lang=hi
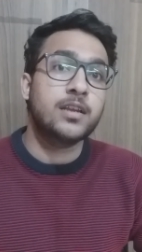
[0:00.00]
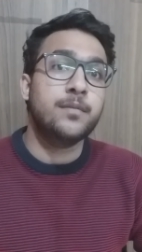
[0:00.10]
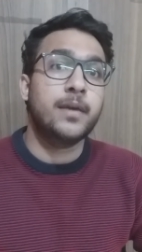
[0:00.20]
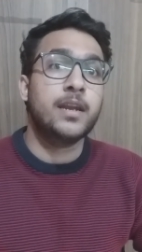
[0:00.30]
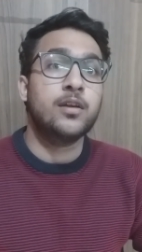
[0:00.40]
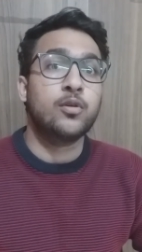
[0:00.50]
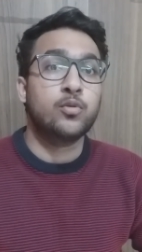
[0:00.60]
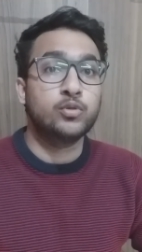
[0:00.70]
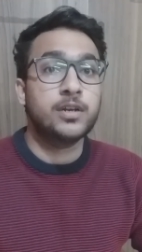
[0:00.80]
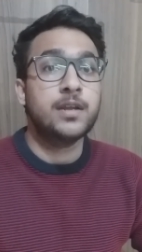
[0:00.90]
कि मैंने
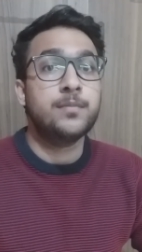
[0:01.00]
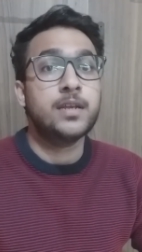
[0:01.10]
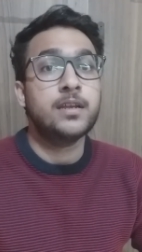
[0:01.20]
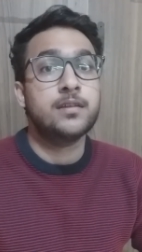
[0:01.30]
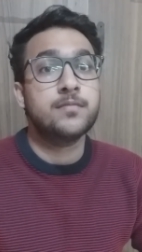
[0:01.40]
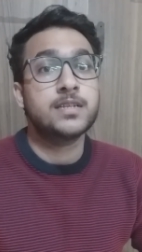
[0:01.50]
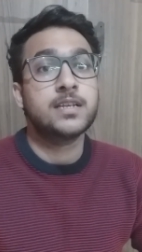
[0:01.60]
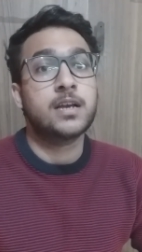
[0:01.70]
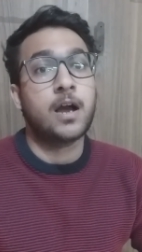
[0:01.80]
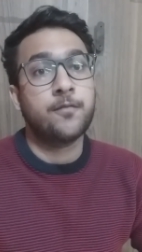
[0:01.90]
खुद ने भी इनमें से
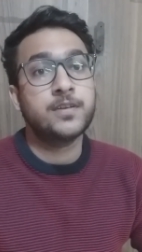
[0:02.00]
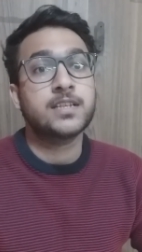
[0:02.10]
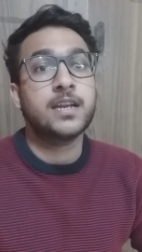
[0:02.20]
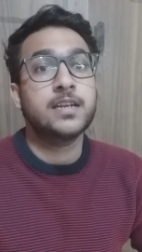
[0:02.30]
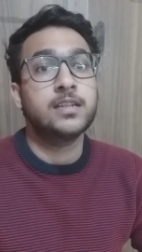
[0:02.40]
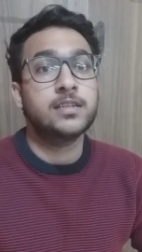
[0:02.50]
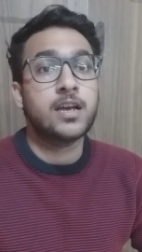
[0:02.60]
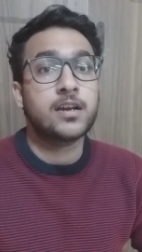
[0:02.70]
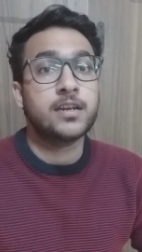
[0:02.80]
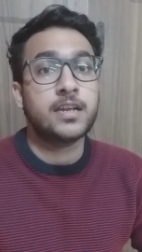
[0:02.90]
काफ़ी सारी
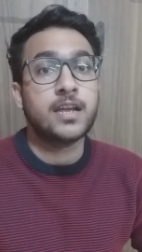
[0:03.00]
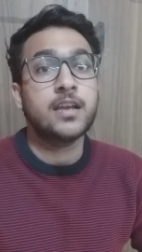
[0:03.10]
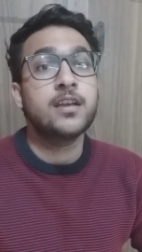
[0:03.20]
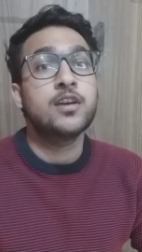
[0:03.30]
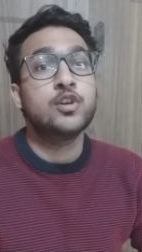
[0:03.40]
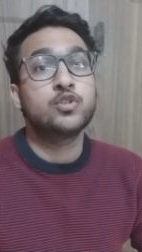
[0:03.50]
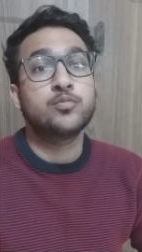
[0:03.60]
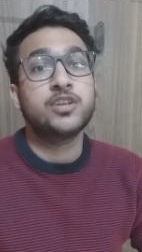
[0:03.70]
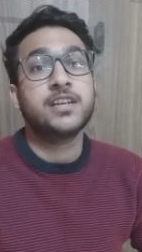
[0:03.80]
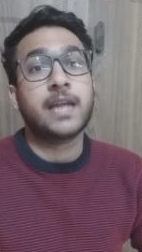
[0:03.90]
गलतियाँ करी हैं जो
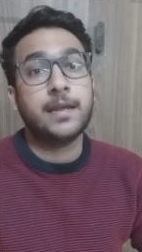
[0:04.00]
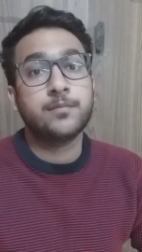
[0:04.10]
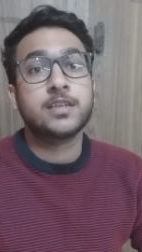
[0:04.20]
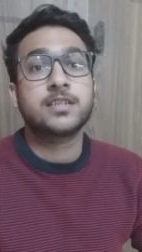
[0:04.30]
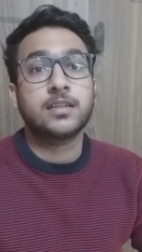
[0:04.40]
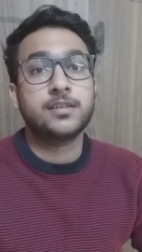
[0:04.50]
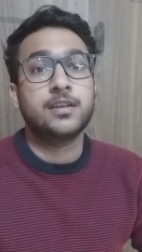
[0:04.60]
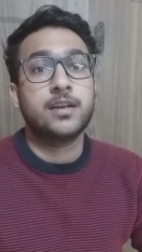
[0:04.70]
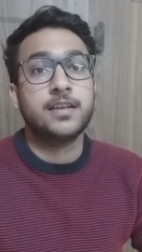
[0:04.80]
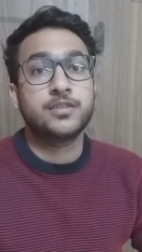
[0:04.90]
मुझे टाइम के साथ
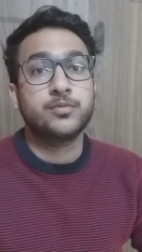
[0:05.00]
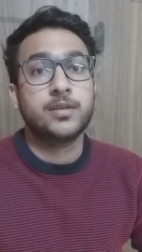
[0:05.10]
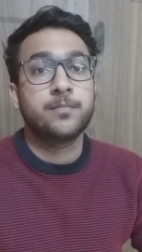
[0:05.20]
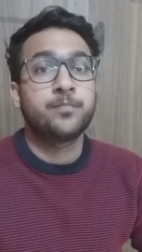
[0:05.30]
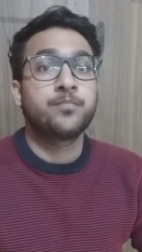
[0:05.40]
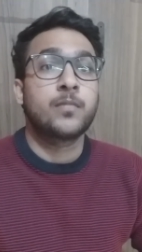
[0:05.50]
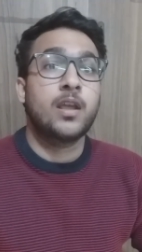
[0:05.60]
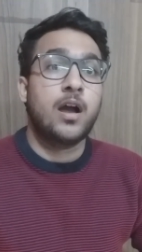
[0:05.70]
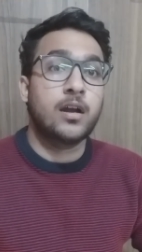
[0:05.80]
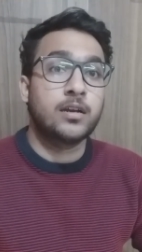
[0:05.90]
रियलाइज़
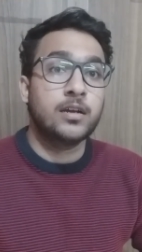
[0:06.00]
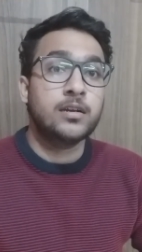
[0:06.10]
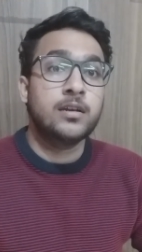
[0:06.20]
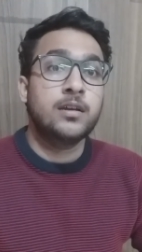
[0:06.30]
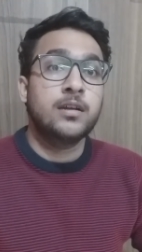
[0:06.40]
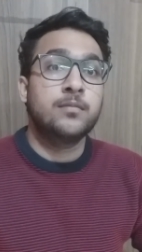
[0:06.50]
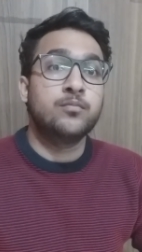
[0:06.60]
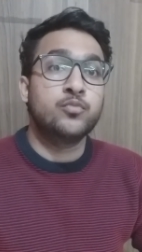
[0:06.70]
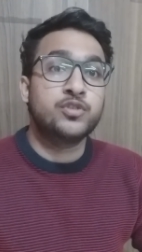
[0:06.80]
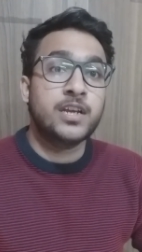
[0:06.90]
हुई अगर
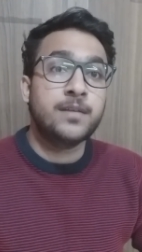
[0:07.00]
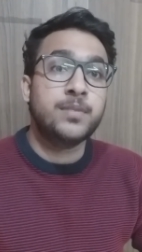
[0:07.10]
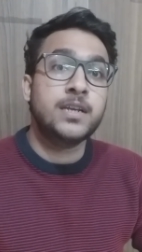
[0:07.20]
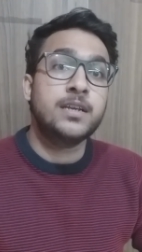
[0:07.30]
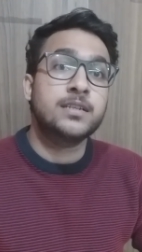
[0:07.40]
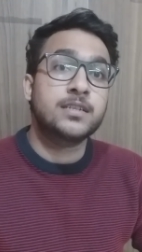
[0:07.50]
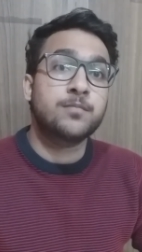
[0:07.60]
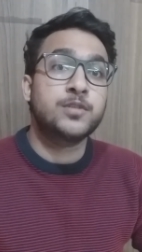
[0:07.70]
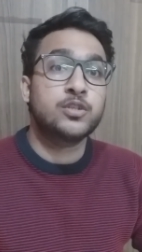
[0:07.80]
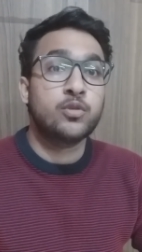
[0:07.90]
मुझे भी इन सब
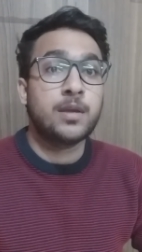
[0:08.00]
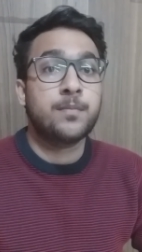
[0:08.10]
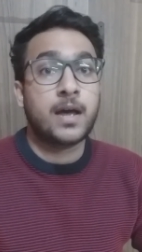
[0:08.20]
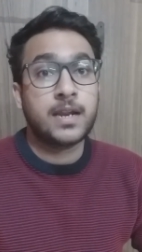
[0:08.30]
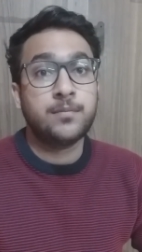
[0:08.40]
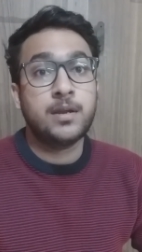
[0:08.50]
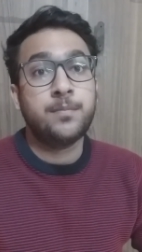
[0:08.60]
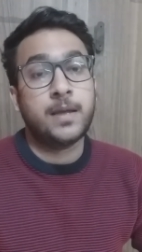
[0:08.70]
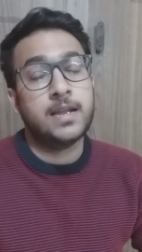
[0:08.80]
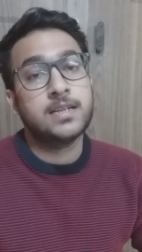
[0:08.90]
चीज़ों के बारे में
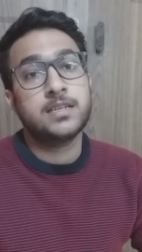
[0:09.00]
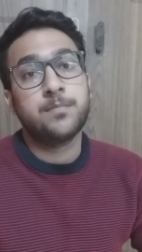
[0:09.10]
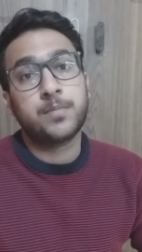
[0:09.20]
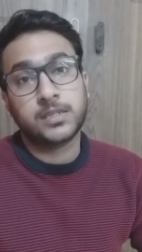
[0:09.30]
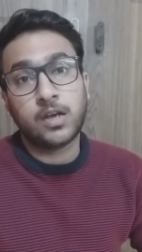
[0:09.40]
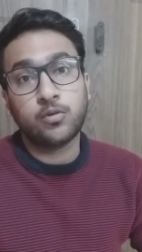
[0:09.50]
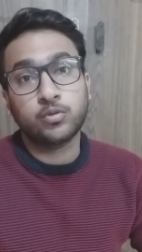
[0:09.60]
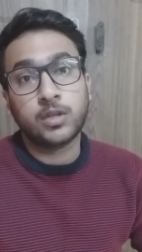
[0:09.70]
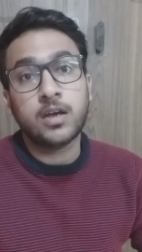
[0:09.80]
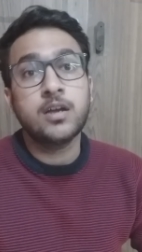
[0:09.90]
पहले से पता
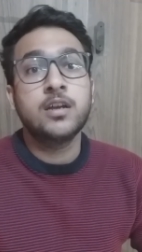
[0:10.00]
होता